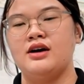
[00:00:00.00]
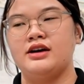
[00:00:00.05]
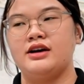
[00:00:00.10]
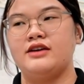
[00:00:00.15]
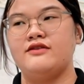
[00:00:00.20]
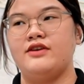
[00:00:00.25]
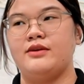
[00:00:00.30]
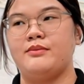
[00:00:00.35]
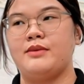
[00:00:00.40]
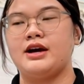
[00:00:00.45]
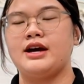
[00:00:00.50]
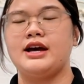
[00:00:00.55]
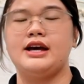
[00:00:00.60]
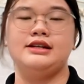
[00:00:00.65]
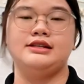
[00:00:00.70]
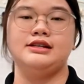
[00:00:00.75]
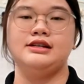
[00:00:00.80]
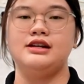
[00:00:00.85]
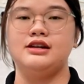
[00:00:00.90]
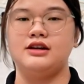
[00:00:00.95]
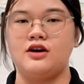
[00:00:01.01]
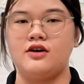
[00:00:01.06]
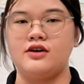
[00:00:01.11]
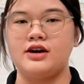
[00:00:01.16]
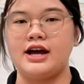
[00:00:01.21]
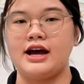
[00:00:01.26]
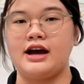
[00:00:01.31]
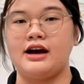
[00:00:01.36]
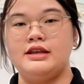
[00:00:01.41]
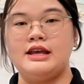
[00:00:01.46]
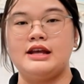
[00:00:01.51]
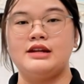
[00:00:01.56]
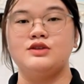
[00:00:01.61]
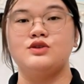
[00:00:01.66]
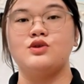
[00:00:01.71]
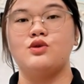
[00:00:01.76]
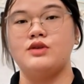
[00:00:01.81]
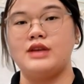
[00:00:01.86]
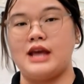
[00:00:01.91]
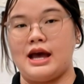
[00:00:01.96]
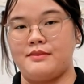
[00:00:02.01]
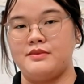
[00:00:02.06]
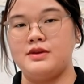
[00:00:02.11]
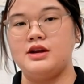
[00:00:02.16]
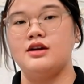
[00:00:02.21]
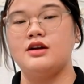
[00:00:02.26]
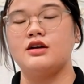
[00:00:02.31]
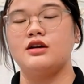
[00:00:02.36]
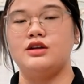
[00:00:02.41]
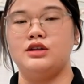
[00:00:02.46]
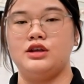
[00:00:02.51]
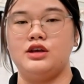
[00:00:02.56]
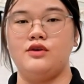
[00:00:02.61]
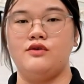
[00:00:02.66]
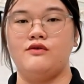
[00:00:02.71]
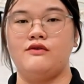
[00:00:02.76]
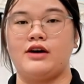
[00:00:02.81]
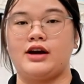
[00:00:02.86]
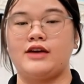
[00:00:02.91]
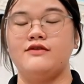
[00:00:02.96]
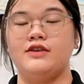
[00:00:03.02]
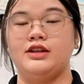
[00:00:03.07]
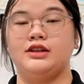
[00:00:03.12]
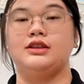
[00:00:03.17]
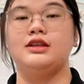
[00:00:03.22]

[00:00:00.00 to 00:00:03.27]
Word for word: cái việc bán hàng trở nên khó khăn doanh số giảm đi rất là nhiều và cái việc